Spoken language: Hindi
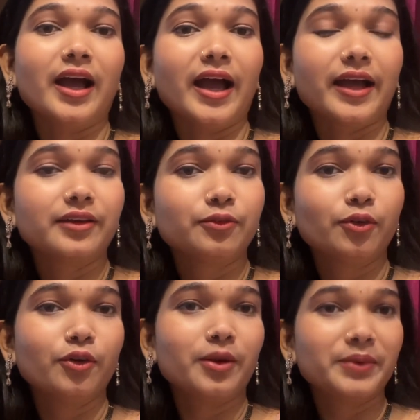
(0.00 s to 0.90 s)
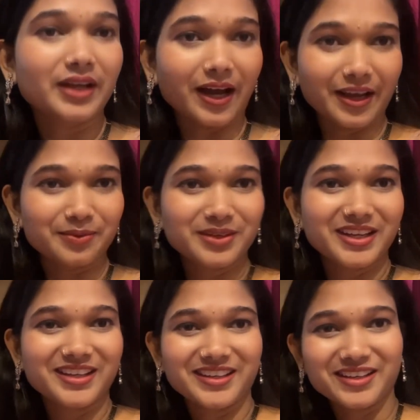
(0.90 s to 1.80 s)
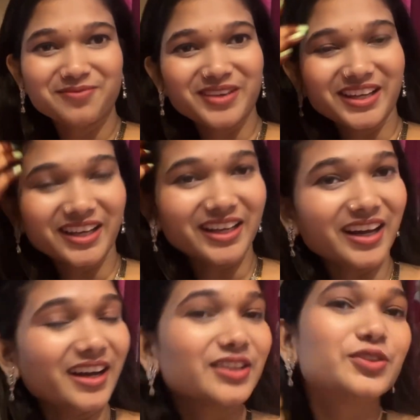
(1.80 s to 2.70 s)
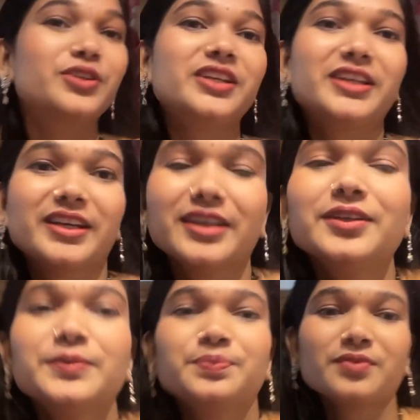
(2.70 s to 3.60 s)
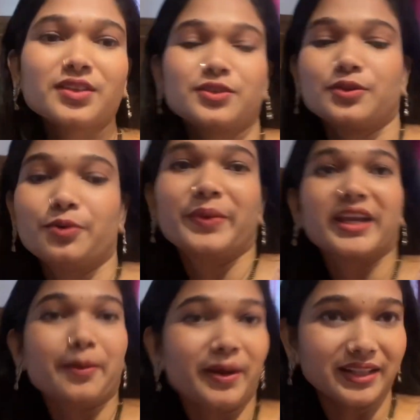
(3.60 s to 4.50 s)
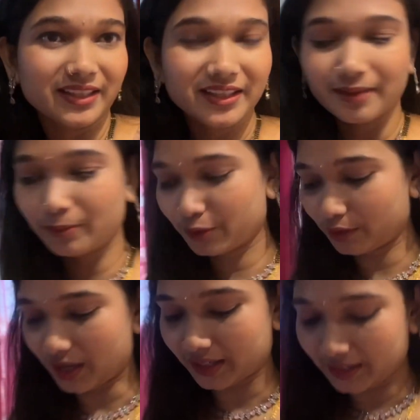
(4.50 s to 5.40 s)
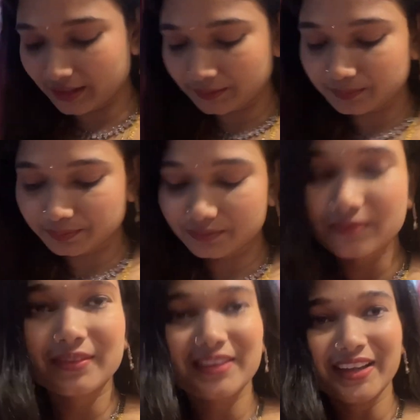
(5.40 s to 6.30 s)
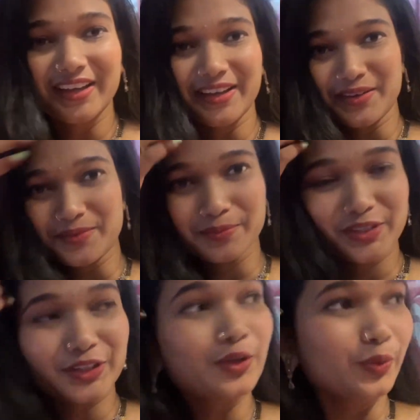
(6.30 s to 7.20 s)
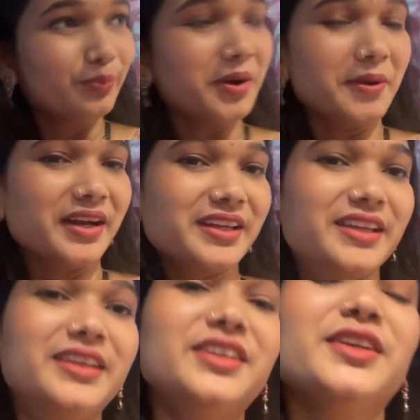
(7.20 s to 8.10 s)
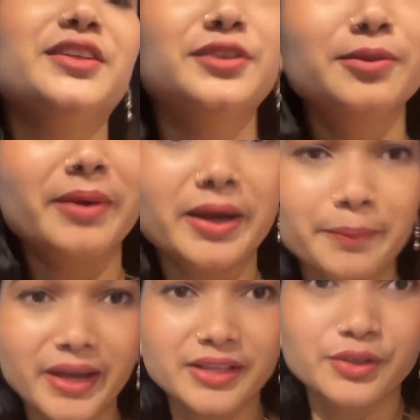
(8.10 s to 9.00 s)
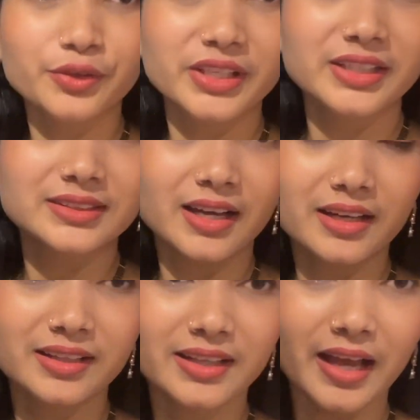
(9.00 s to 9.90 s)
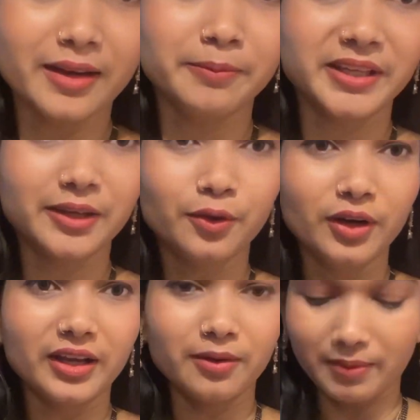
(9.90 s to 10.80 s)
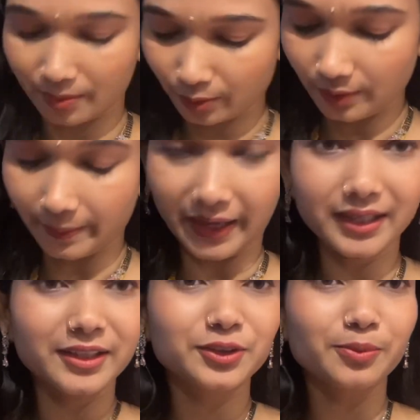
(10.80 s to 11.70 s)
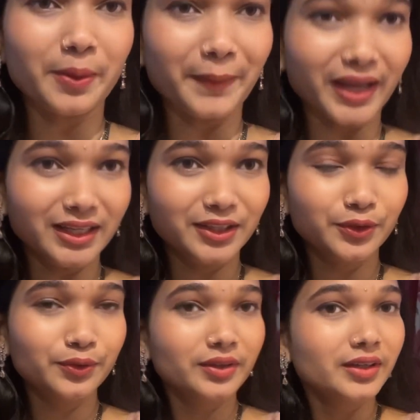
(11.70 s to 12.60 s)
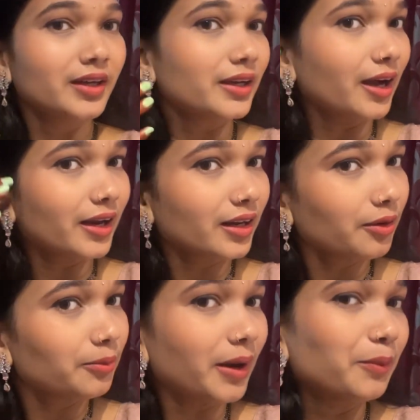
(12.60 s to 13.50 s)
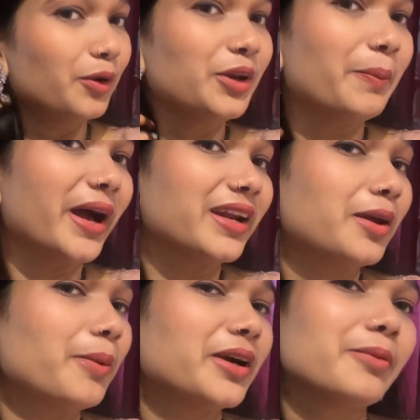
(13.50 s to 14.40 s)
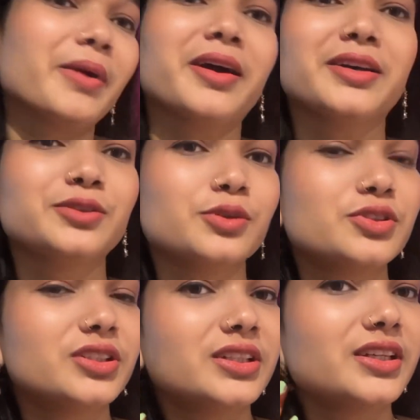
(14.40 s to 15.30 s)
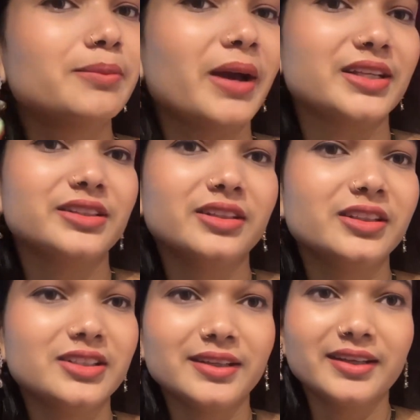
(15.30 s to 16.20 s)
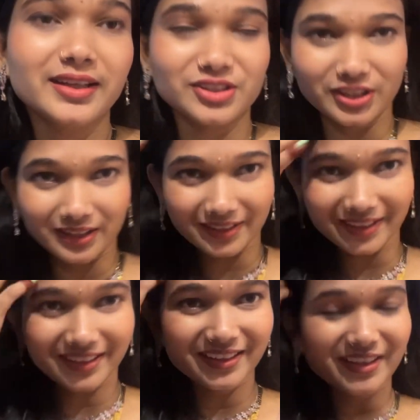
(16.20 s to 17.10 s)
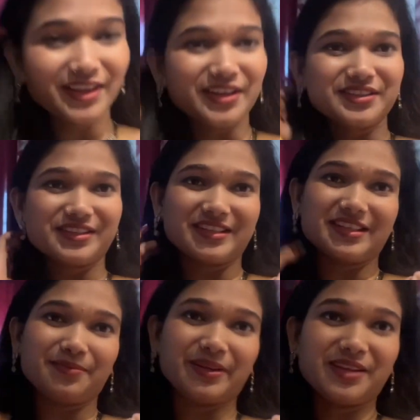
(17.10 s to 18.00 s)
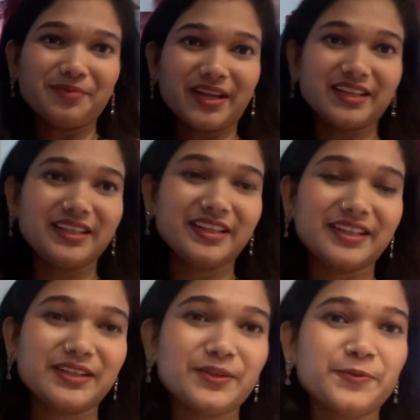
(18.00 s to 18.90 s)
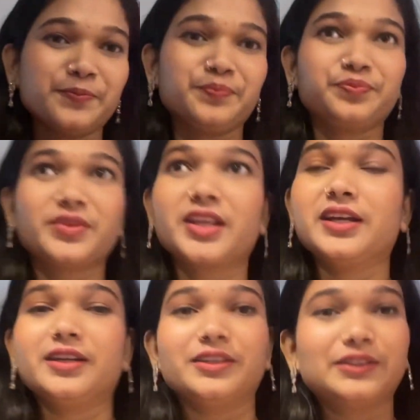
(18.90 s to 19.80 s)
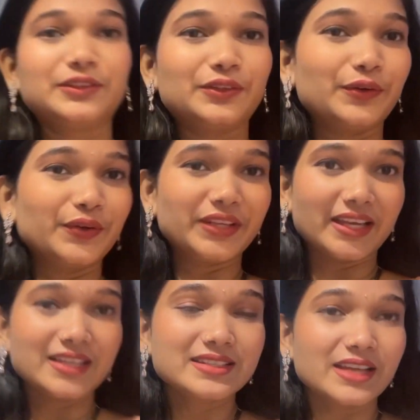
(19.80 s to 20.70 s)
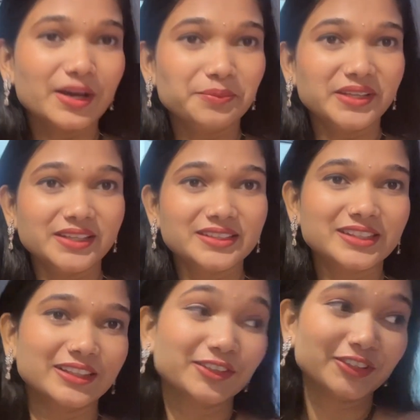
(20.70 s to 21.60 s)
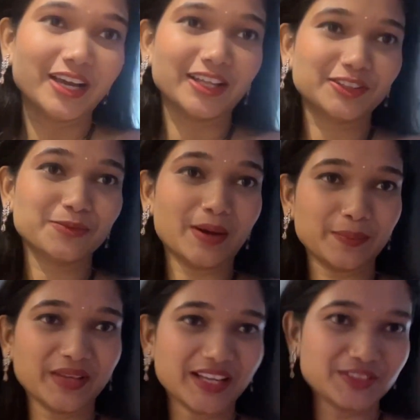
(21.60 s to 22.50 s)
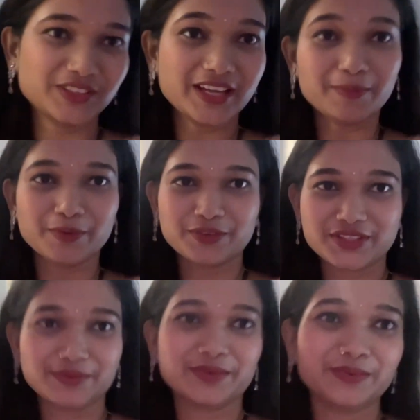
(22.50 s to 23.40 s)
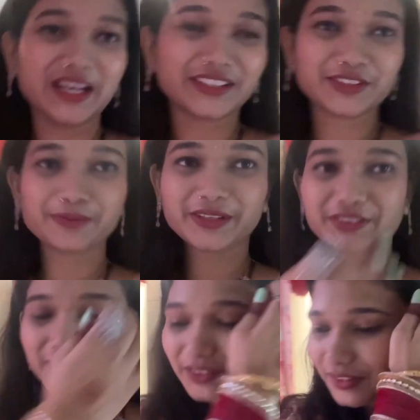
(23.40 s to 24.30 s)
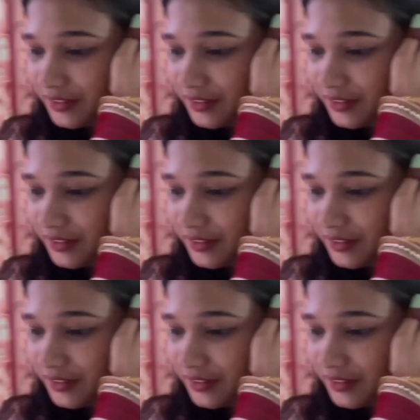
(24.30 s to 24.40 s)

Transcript: एंड वो अभी नहाए भी नहीं है मेघा नहा चुकी है सो so, मेघा बांधेगी हम लोग को राखी मुझे तो लुम्बा बांधेगी सो so, मैं पहनी हूँ ये सारी एंड मैं ये गोल्ड का माँ बोली पहन रही सो मैं पहन ली हूँ कान का भी माँ बोली पहनने बट मैं सोची ये मैचिंग ही ठीक है अच्छा लग रहा है सो so, इसलिए मैं नहीं पहनी है सो so, यस yes, अभी चलती हूँ दिखाती हूँ भाभी आ चुकी आप लोग से भी मिलाती हूँ मैं इनको